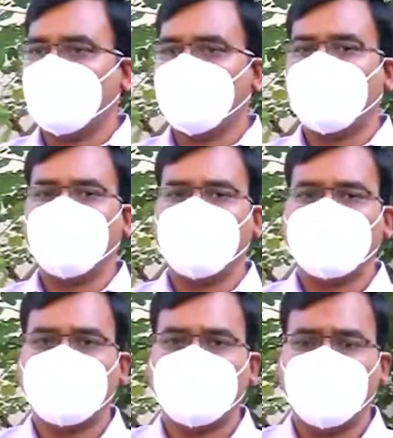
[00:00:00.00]
మనం
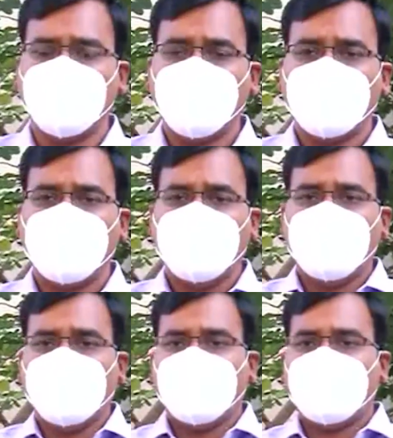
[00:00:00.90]
పూర్తి చేయడం
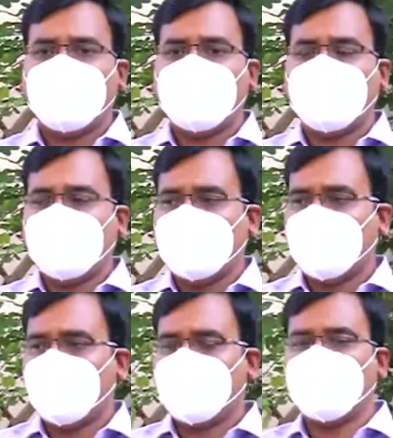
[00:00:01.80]
అలాగే
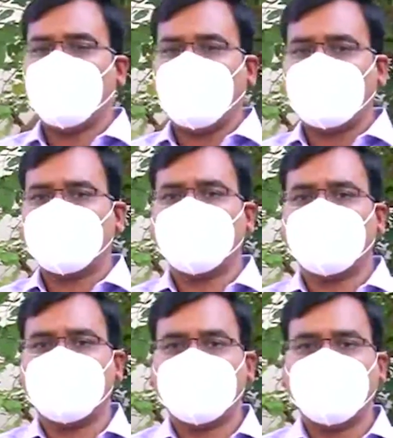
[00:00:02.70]
వచ్చిన
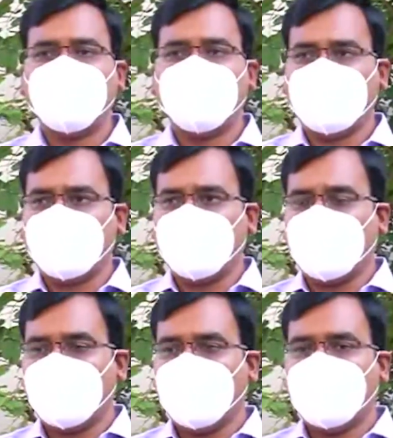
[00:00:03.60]
పాజిటివ్స్ అందరినీ కూడా
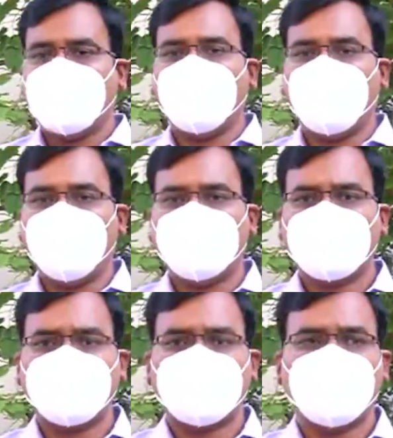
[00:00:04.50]
అయితే హోమ్
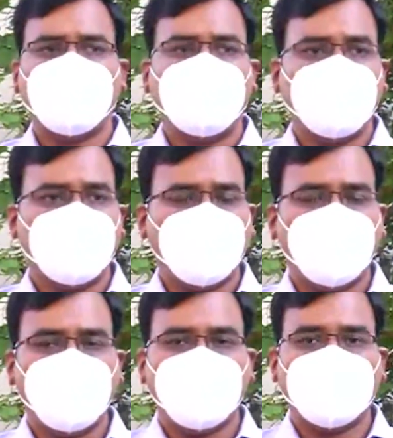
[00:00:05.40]
ఐసోలేషన్లో లేదా
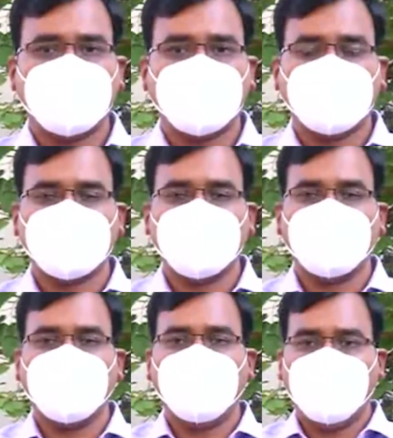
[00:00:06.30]
కోవిడ్ కేర్
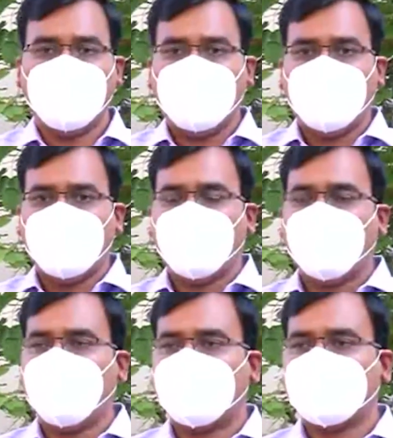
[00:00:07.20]
సెంటర్స్లో
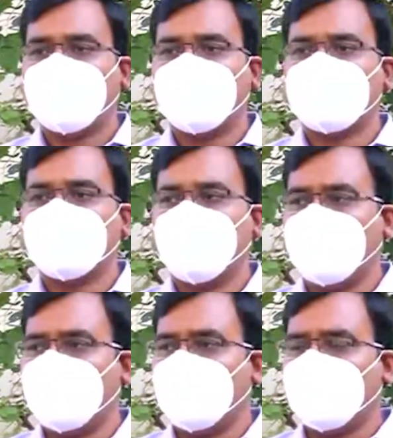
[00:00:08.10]
కోవిడ్ హాస్పిటల్స్లో
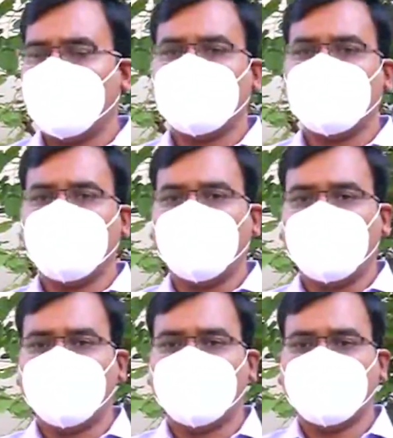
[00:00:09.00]
పెట్టి ట్రీట్ చేయడం
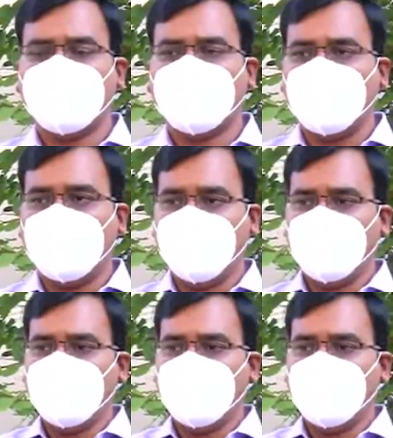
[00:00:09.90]
అనేది జరుగుతోంది